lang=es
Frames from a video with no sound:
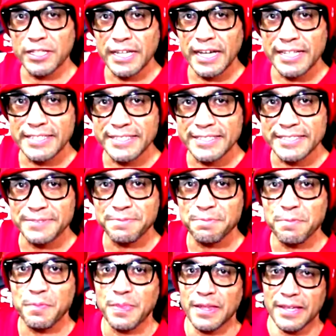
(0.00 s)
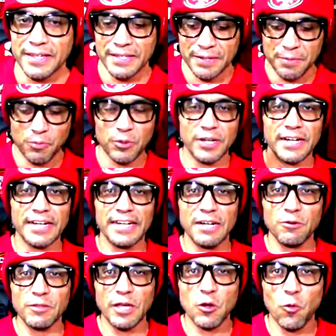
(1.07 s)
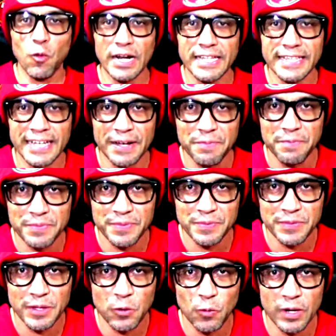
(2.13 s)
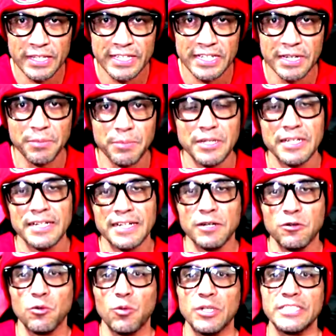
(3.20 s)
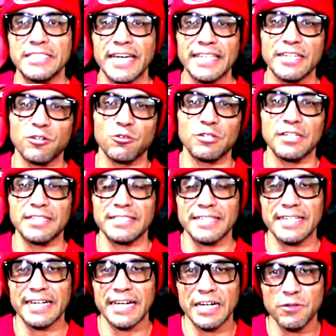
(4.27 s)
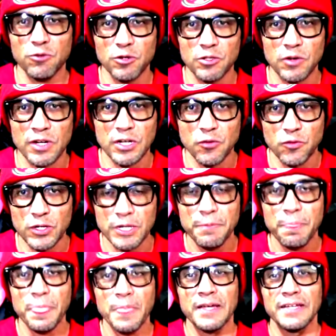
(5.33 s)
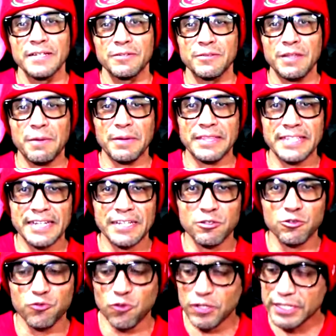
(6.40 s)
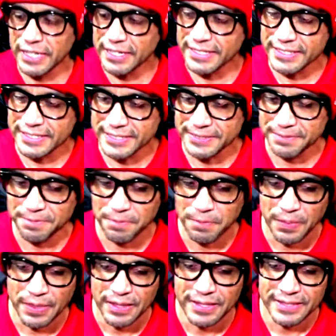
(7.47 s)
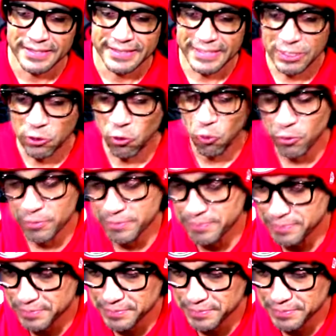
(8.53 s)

49ers. Voy a regalar una igualita, una igualita que me regaló el buen de Rodríguez allá en California ahora que fui. Una bandera de los 49ers. Tengo